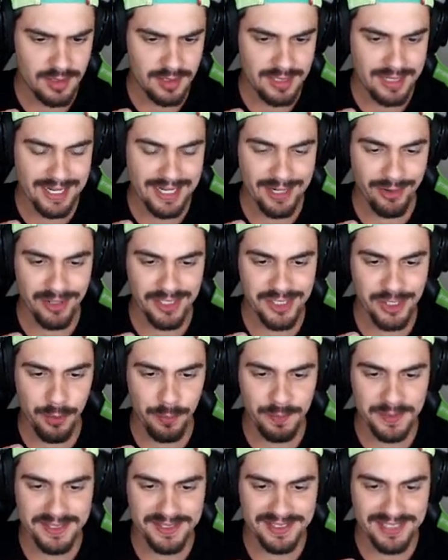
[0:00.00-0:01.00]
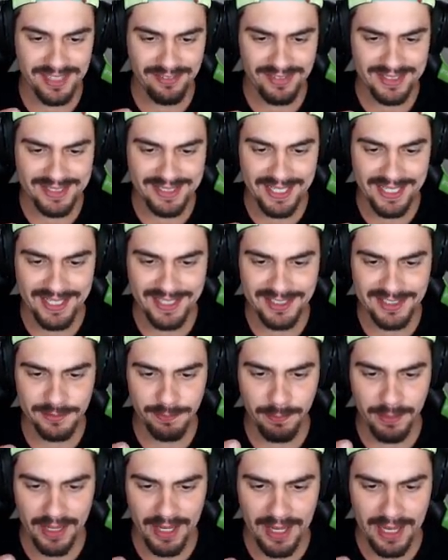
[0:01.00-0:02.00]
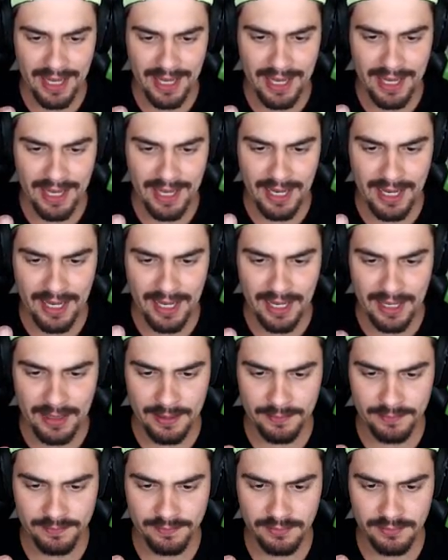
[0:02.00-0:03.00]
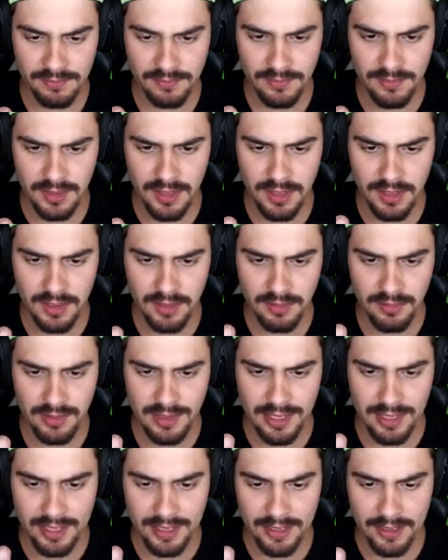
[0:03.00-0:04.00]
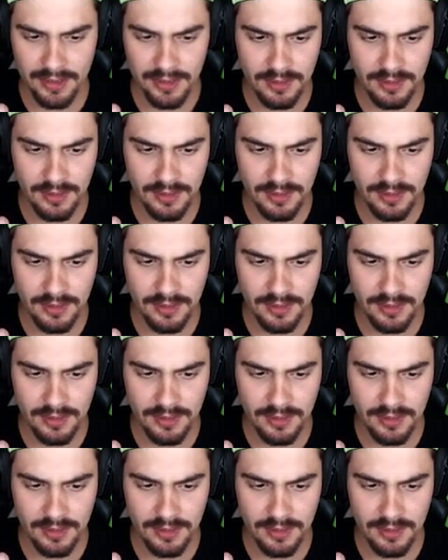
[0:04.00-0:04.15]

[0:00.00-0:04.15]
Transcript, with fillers: Cara, eu acho que eu precisava deles pra... Não, cara.